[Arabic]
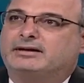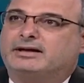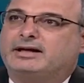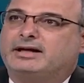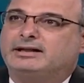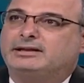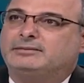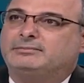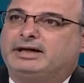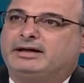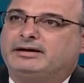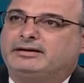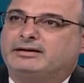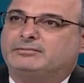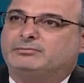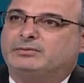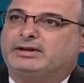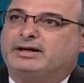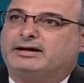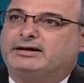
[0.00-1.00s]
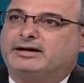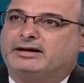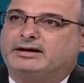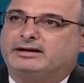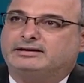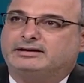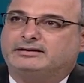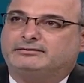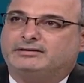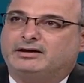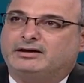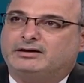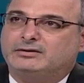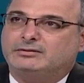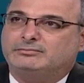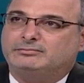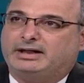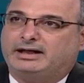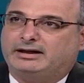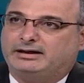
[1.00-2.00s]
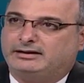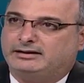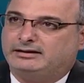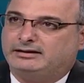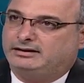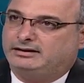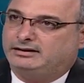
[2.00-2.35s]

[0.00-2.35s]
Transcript: القادم أيضا مذكرات تفاهم مع